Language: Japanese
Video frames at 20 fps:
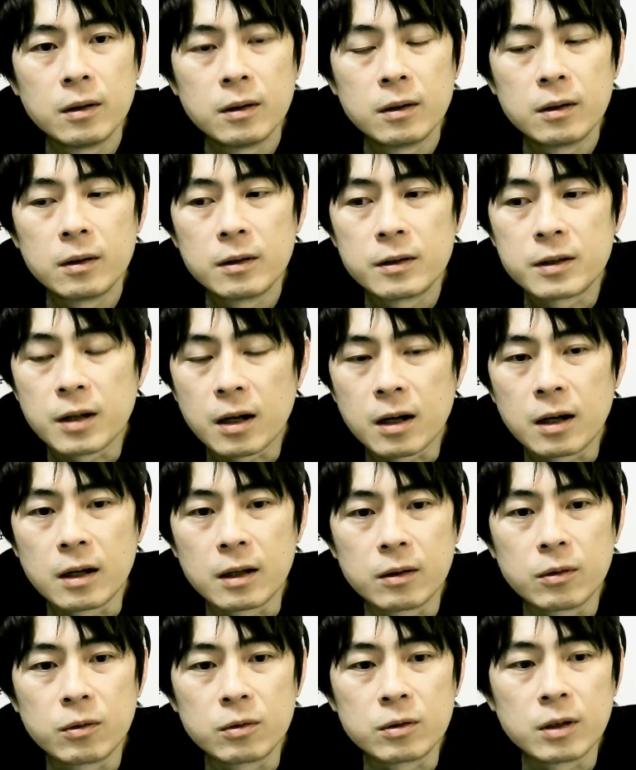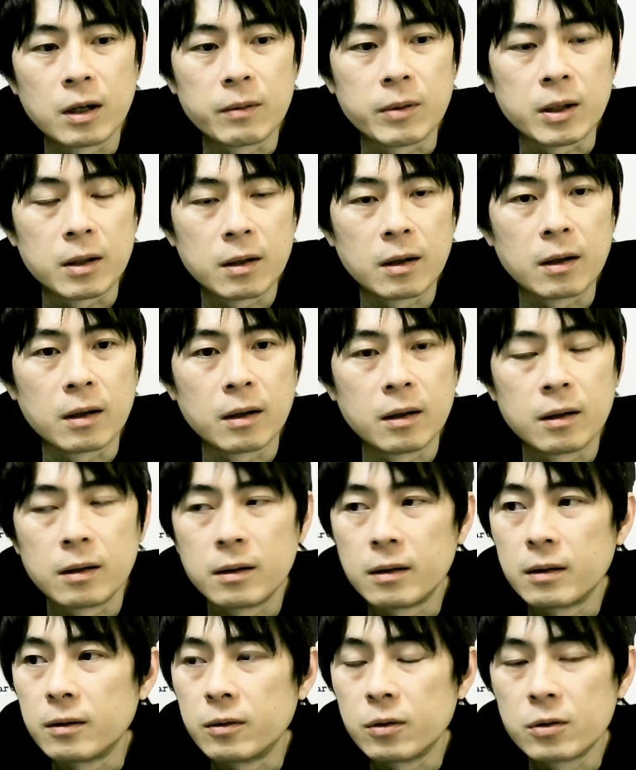社会を比べて、
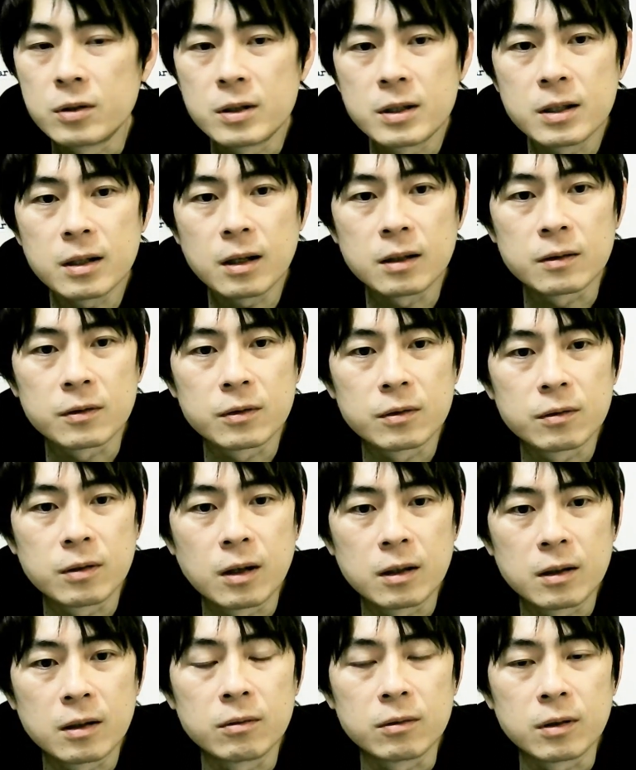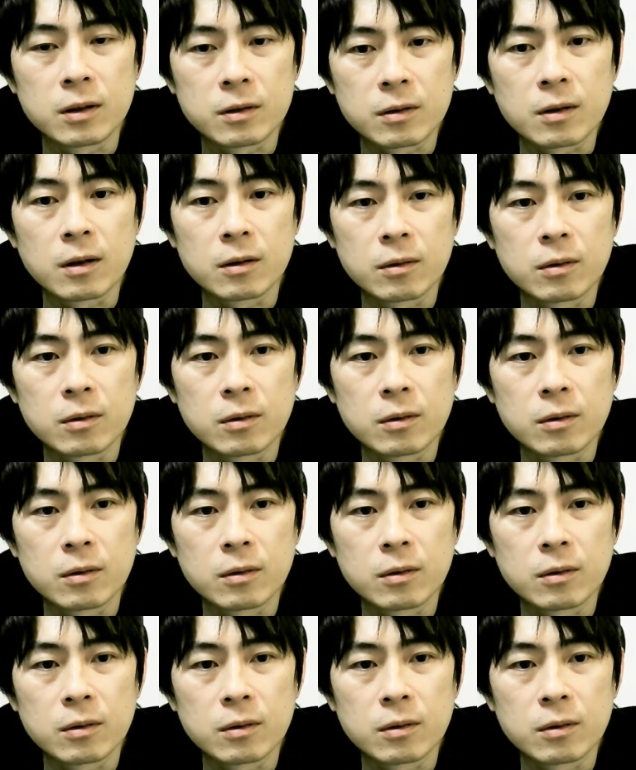どっちが優れてるんですかと。